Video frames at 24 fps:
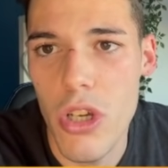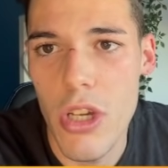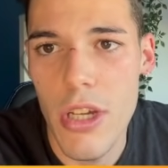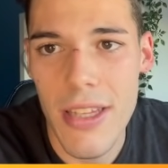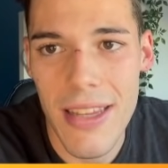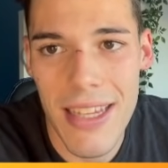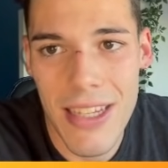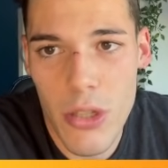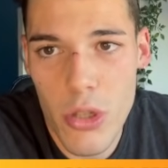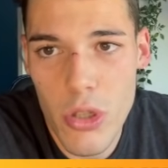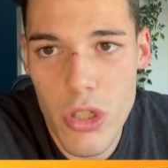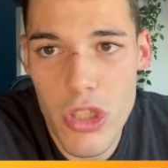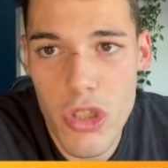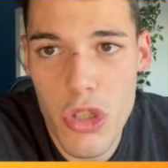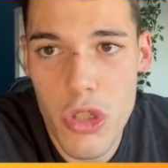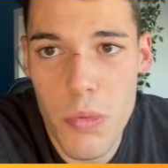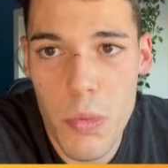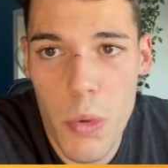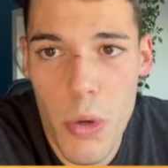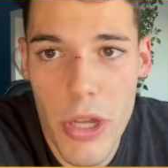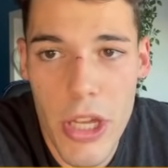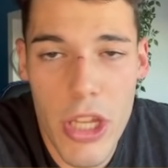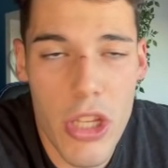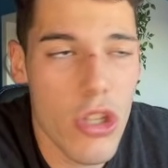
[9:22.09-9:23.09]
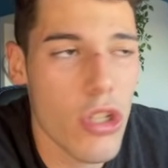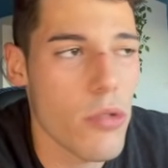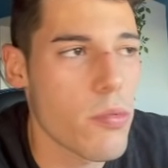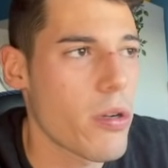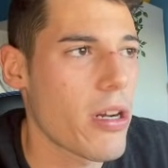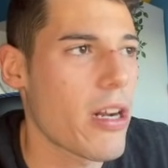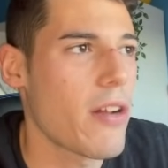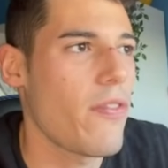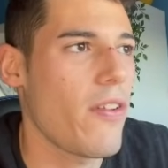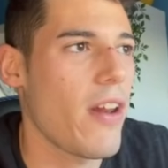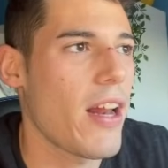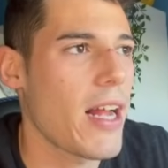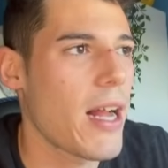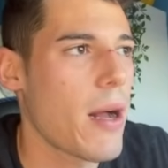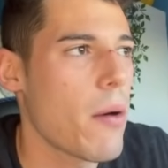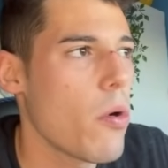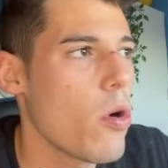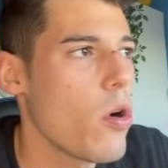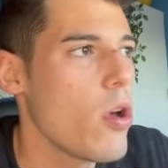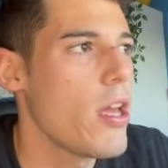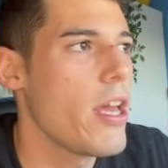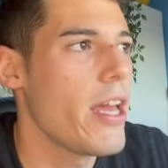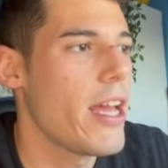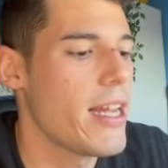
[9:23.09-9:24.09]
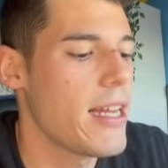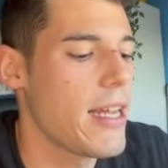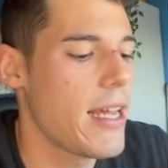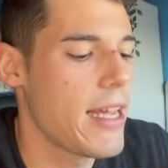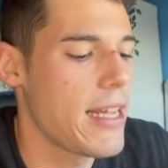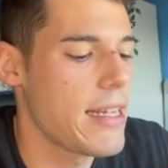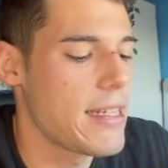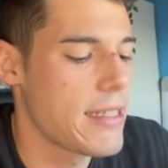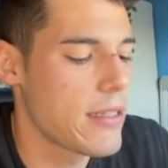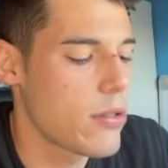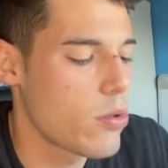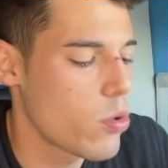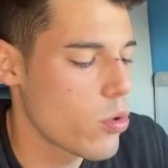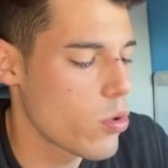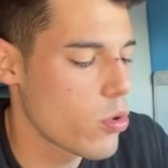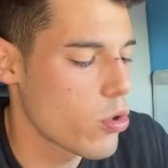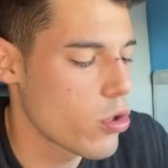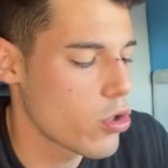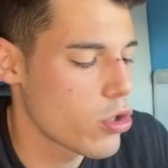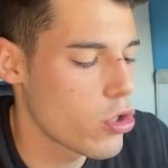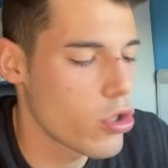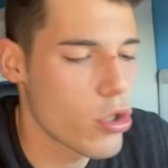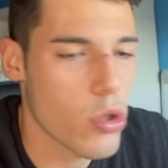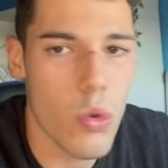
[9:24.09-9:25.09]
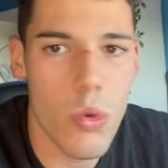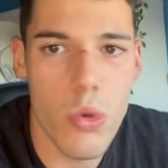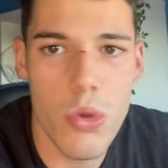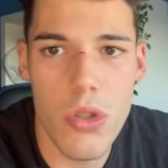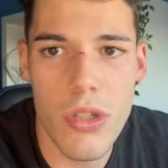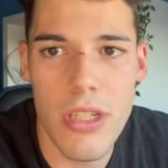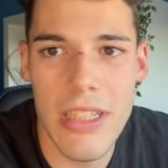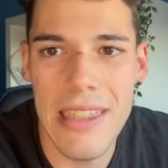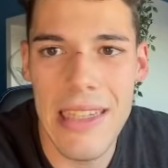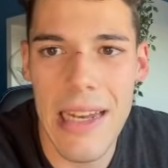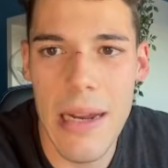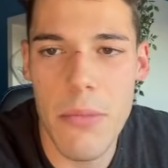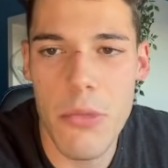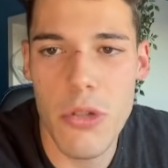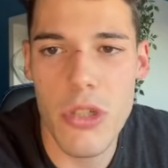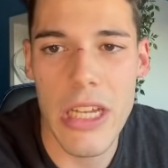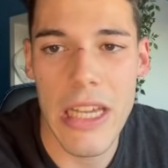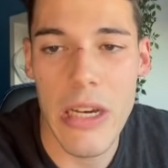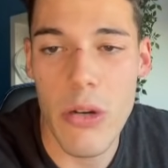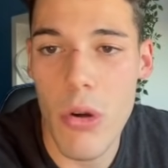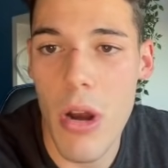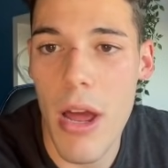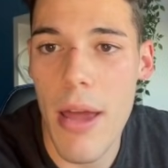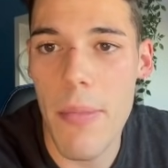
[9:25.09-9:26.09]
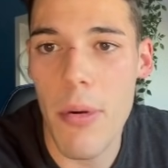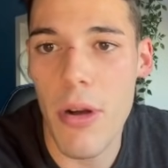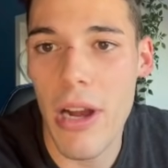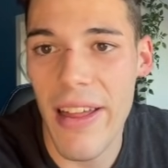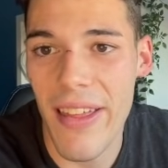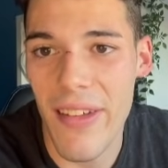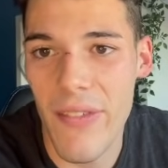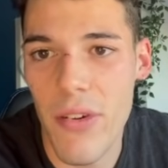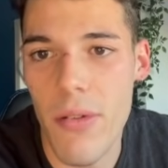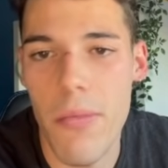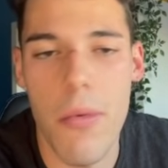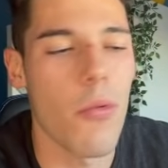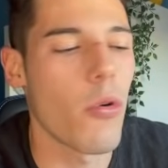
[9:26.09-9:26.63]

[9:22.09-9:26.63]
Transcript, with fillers: de todos estos proyectos, porque al fin y al cabo, eh, eh, nosotros justos entramos en una época de FOMO.